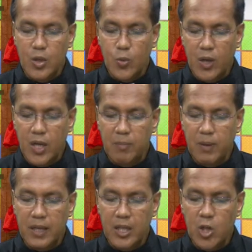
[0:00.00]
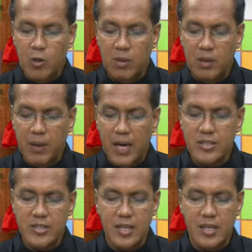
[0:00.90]
Wareba niyo
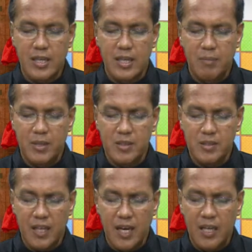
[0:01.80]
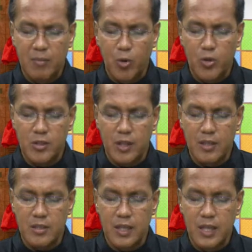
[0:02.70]
mabasa habasasahan ni
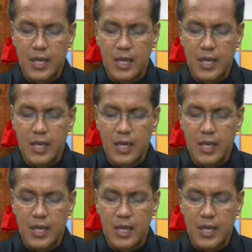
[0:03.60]
Moises,